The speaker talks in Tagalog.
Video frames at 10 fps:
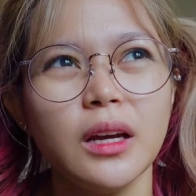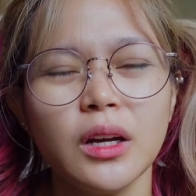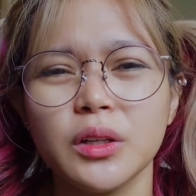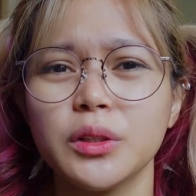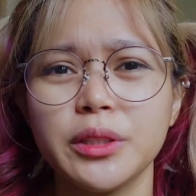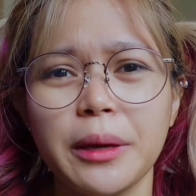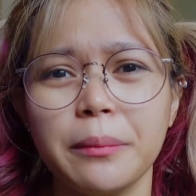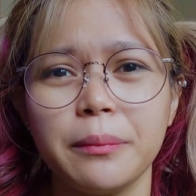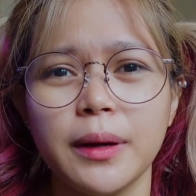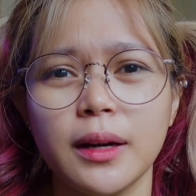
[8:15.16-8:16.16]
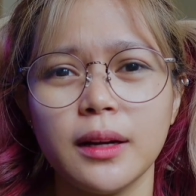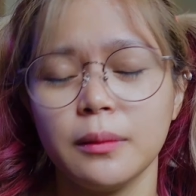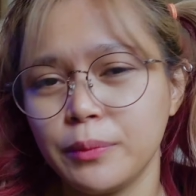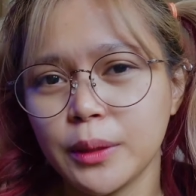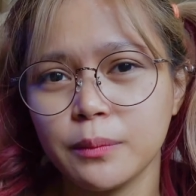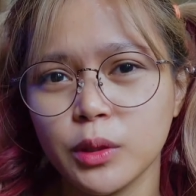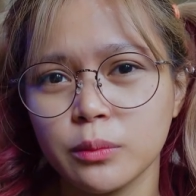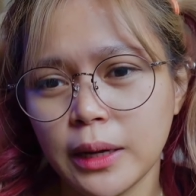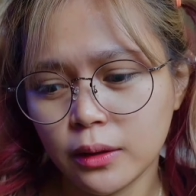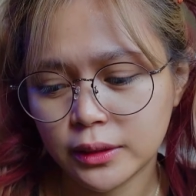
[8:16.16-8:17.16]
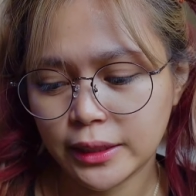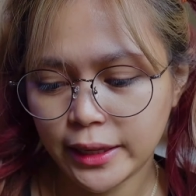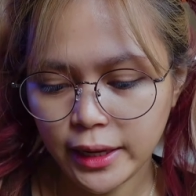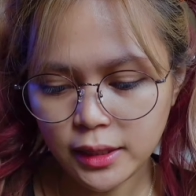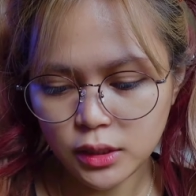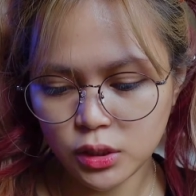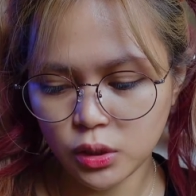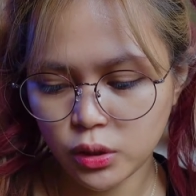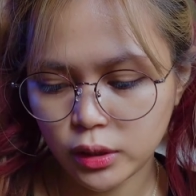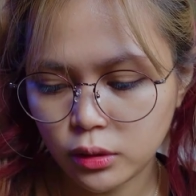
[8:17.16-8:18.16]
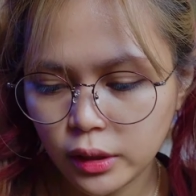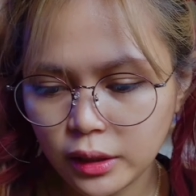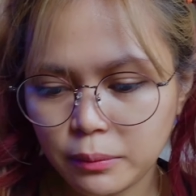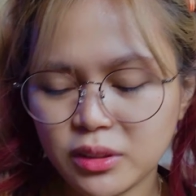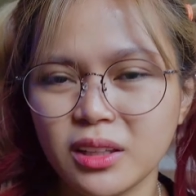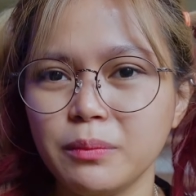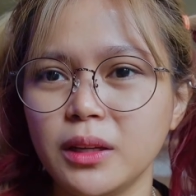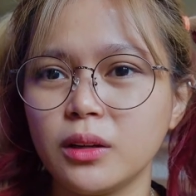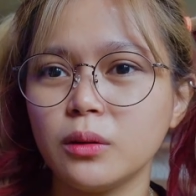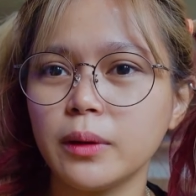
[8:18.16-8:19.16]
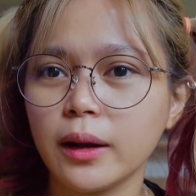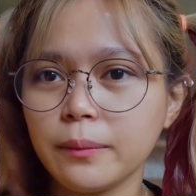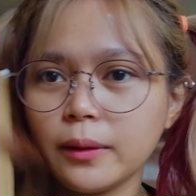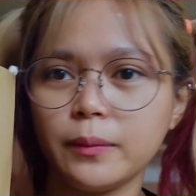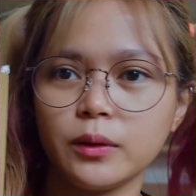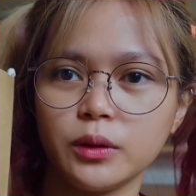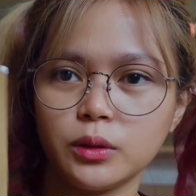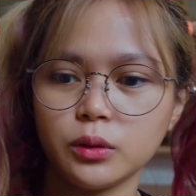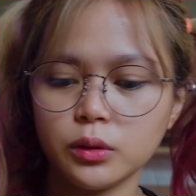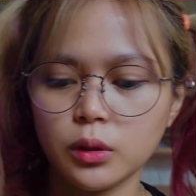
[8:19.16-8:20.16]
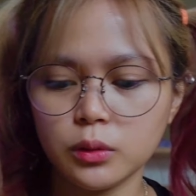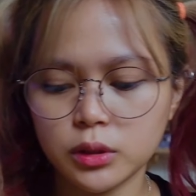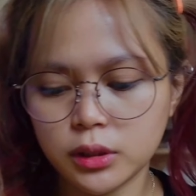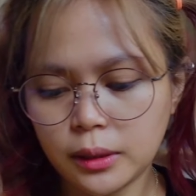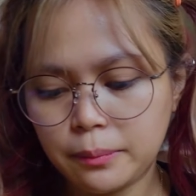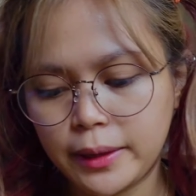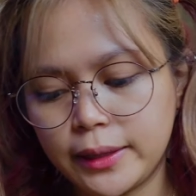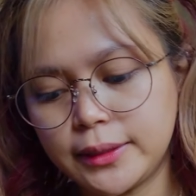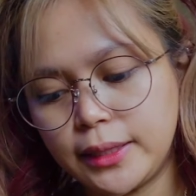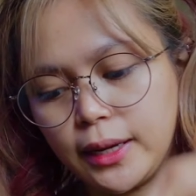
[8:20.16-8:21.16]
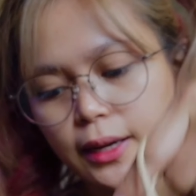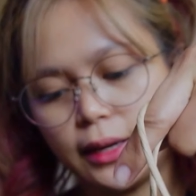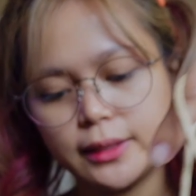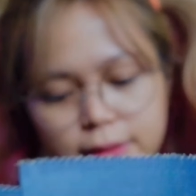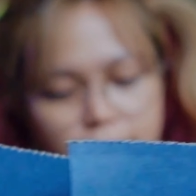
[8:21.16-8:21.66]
Godemba Premium Outlet. So, ito lang naman yung nabili ko mga bebe ko. Itong coach na bag saka sa